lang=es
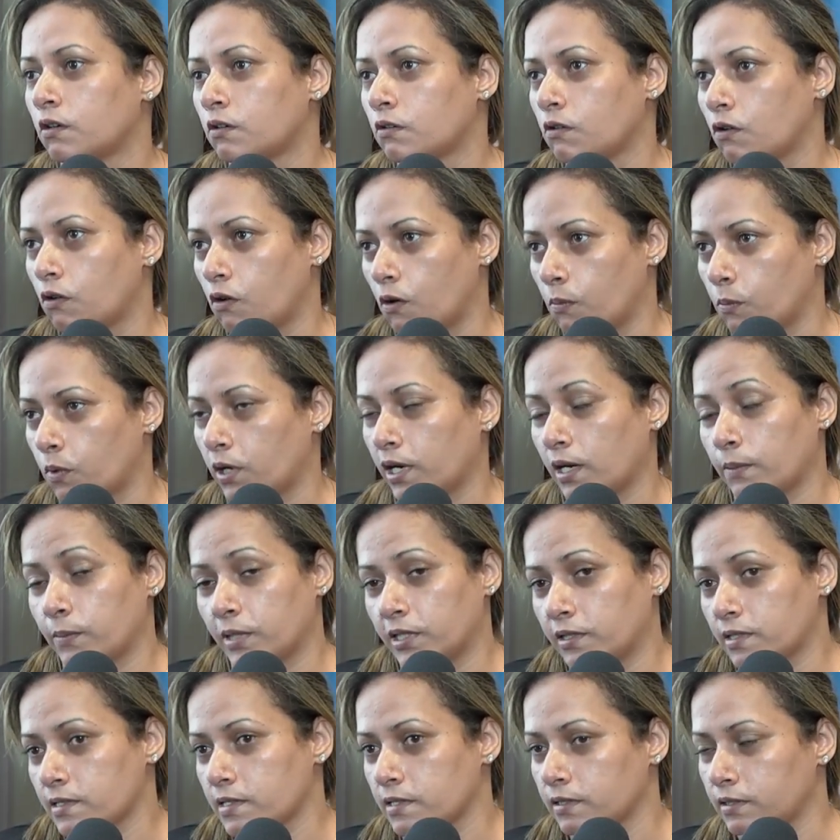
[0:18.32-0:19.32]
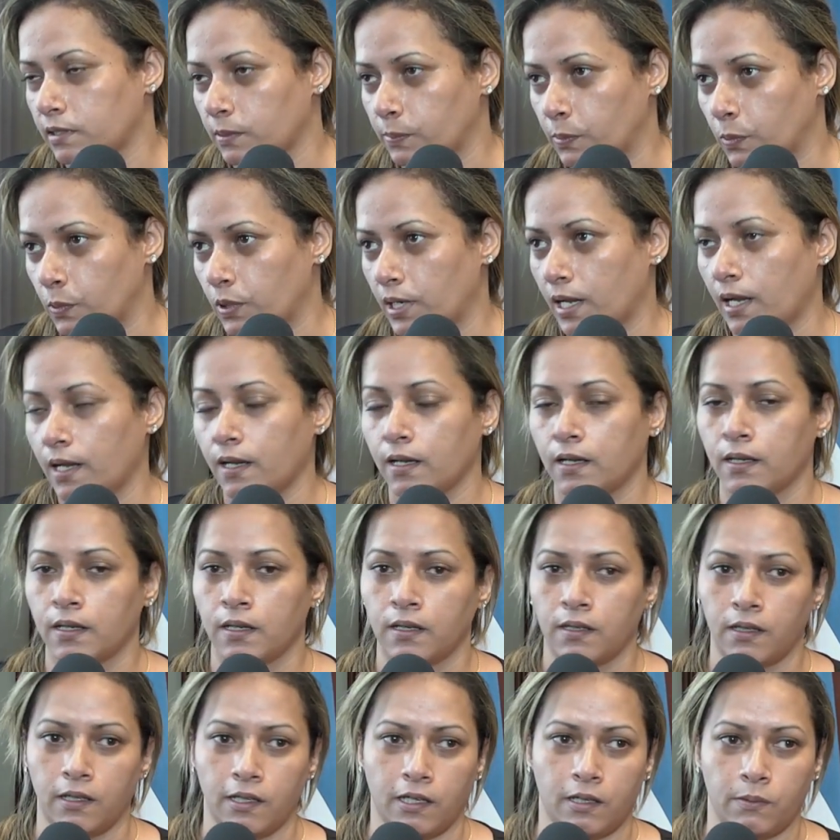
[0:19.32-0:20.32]
como realmente se estipula
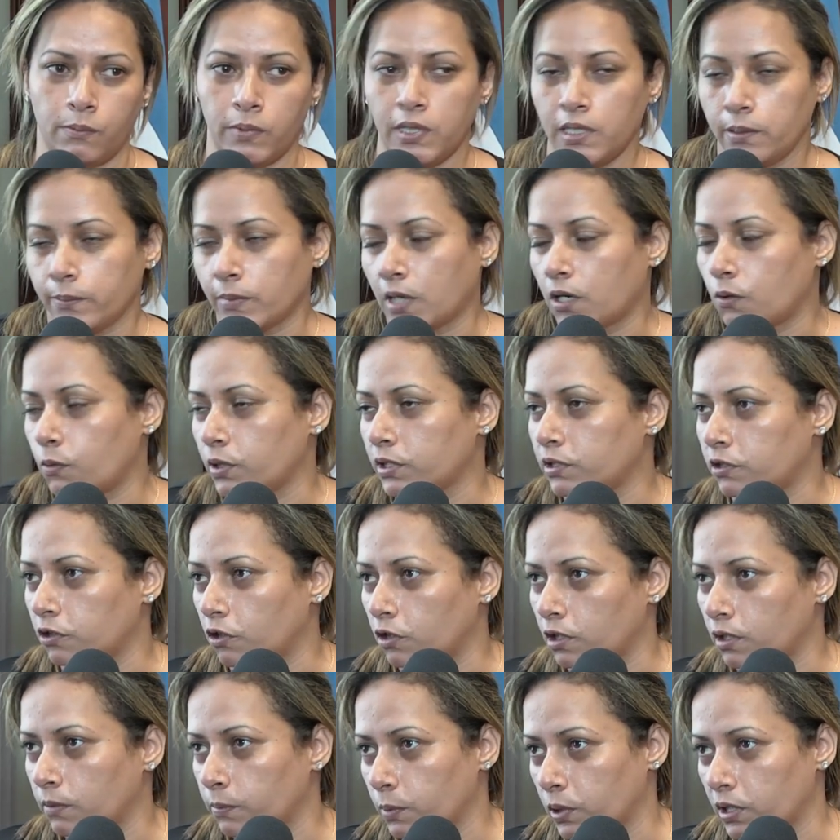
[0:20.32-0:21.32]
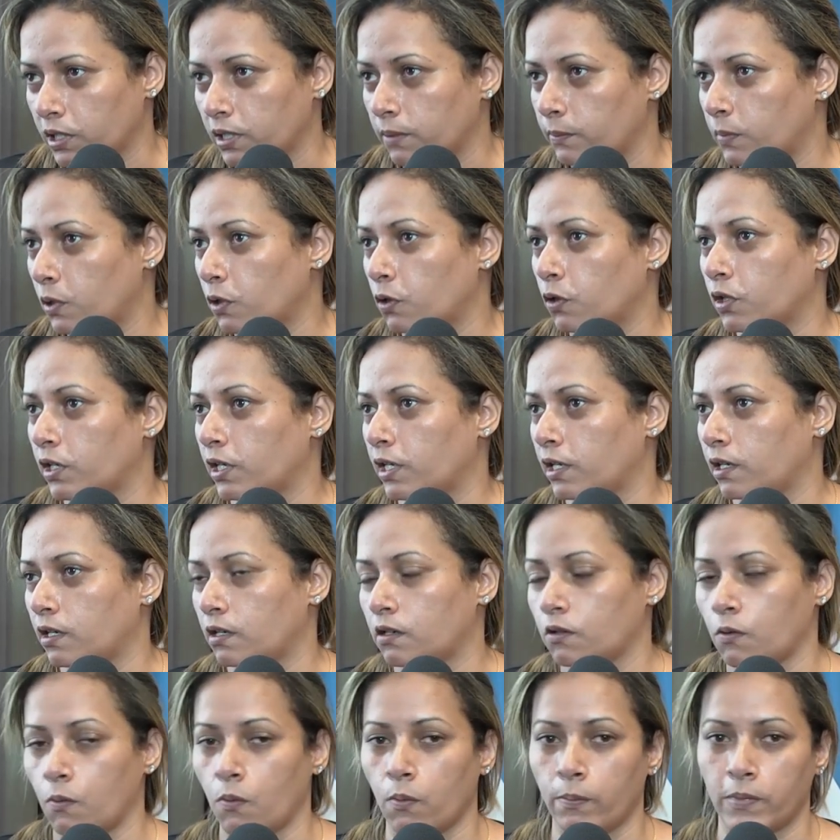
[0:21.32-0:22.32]
en mínimas cuestiones, por ejemplo, lo que
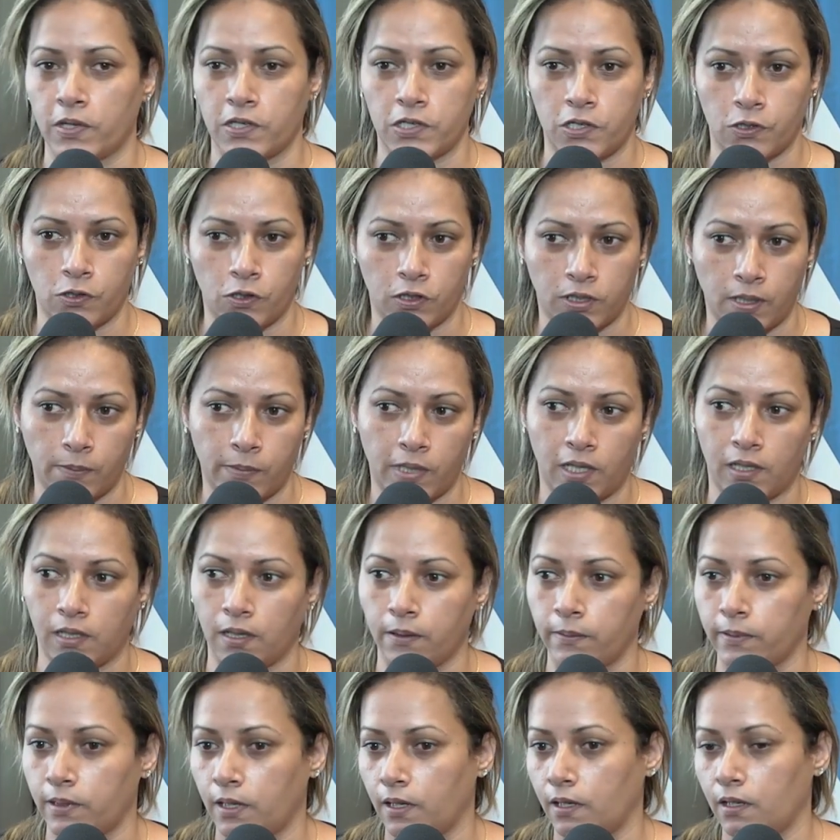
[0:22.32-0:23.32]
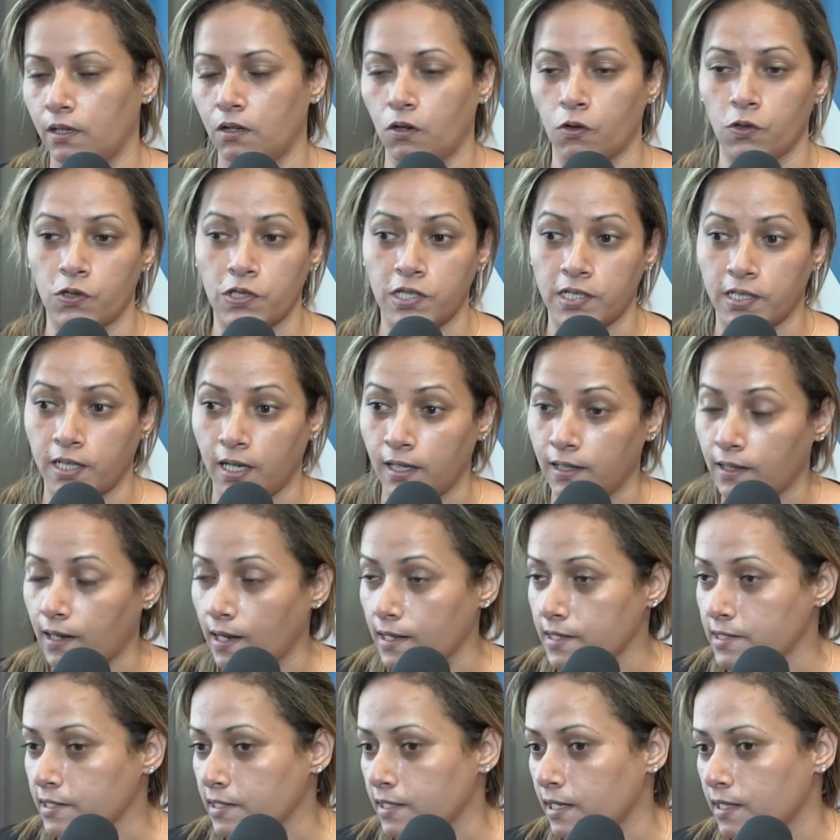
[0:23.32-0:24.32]
es, como mencionó también el, concejal
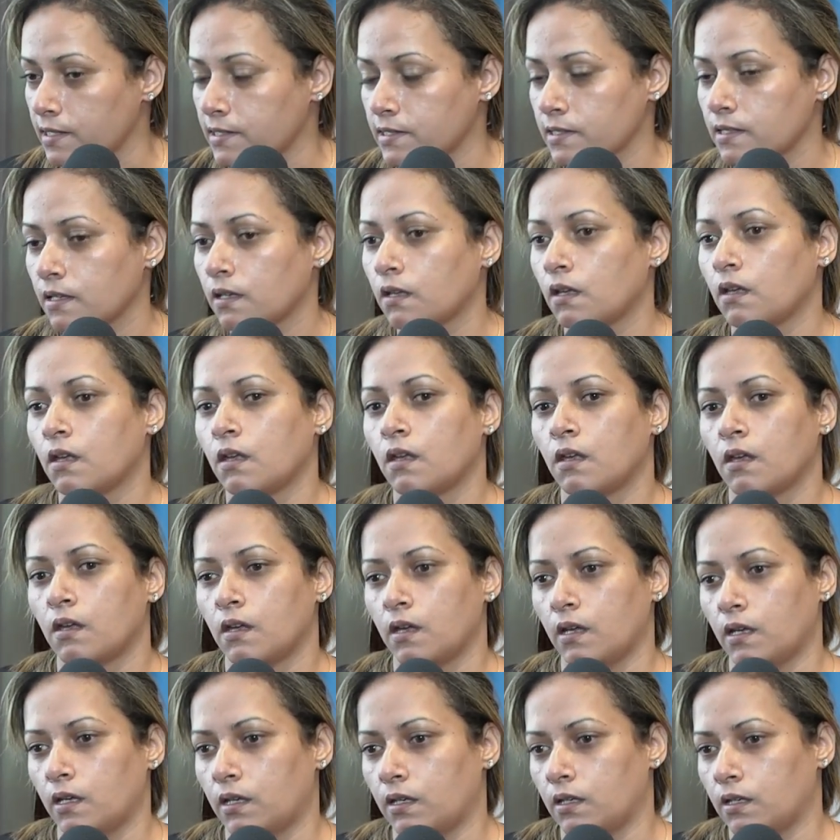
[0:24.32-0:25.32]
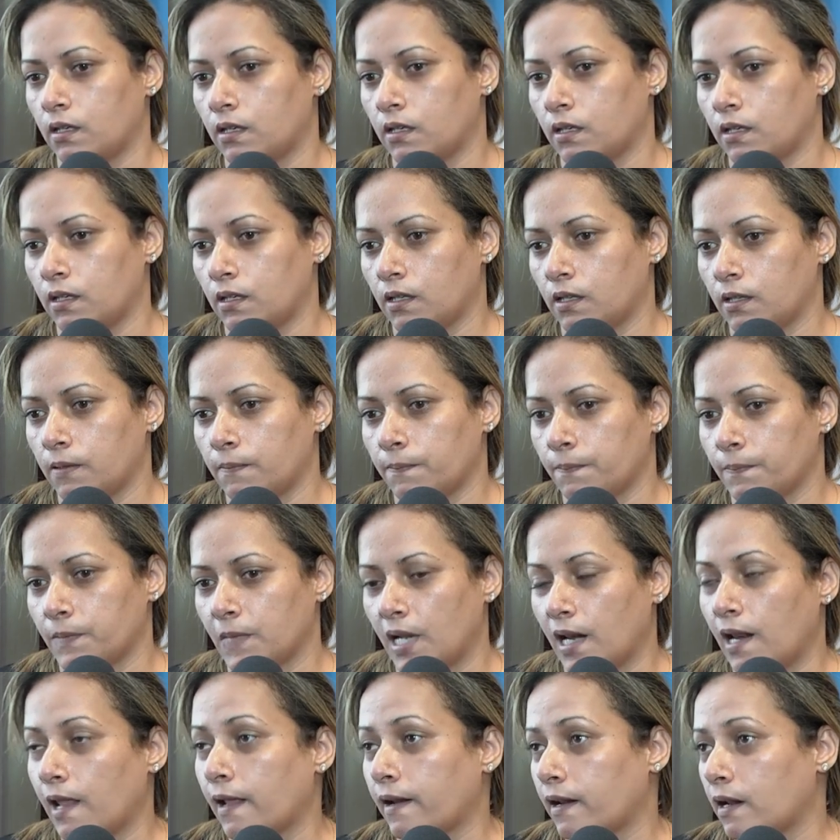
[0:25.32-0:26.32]
Cáceres, eh,
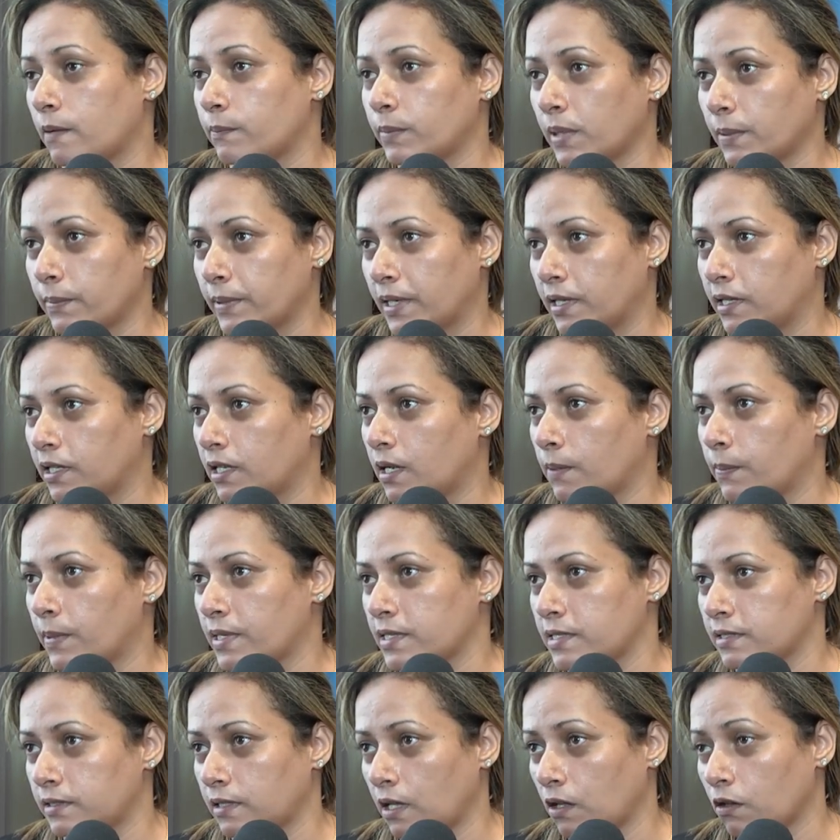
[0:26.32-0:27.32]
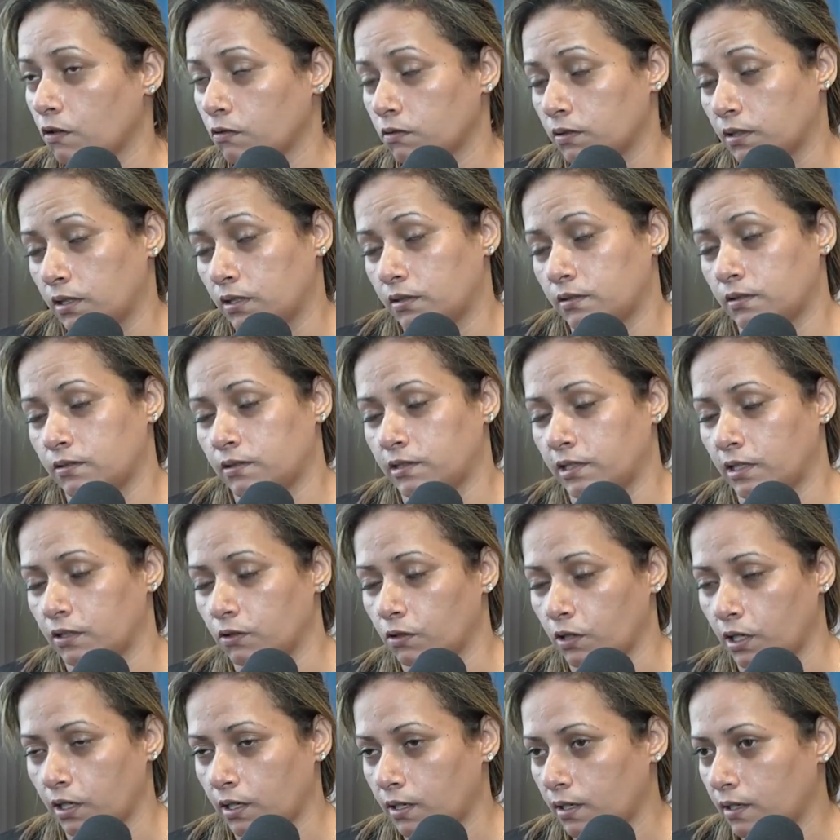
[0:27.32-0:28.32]
la rampa para discapacitados,
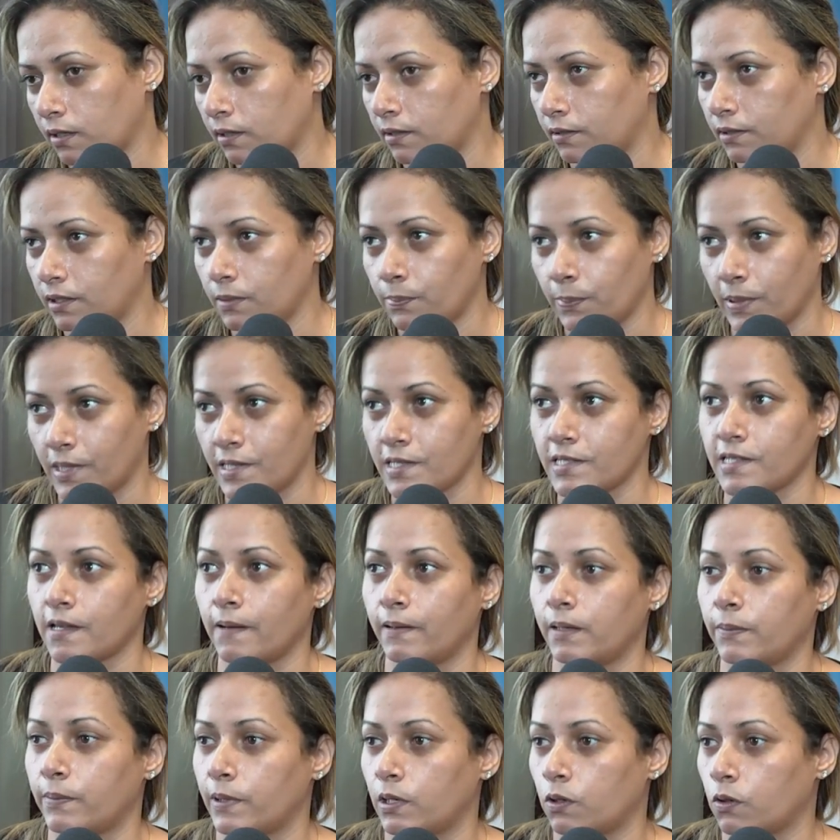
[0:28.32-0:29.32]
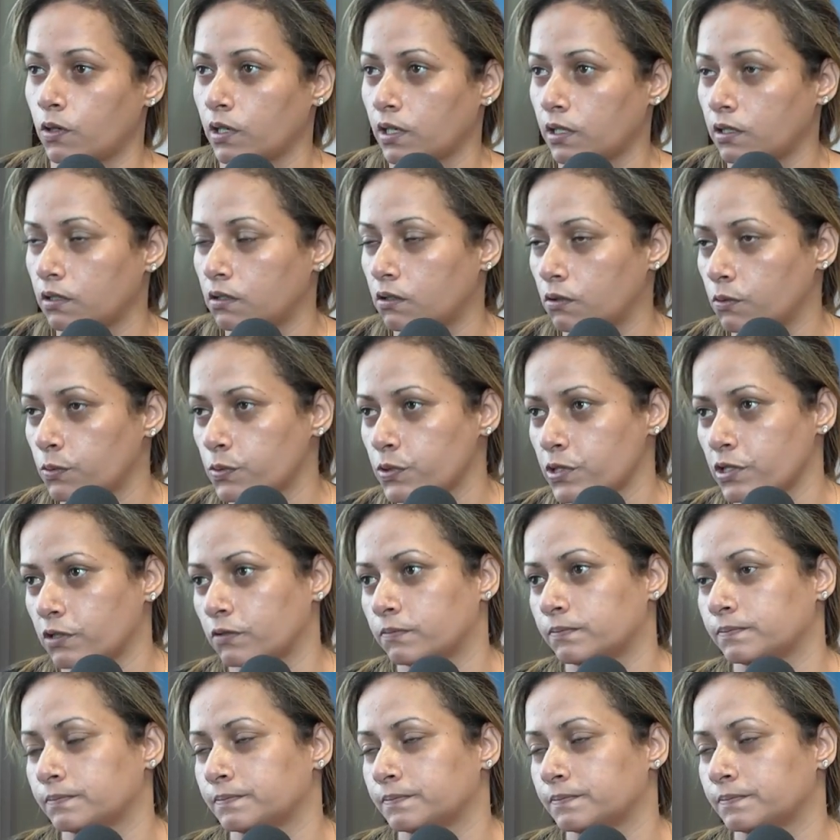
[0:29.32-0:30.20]
siendo que es indispensable para lo que es inclusión.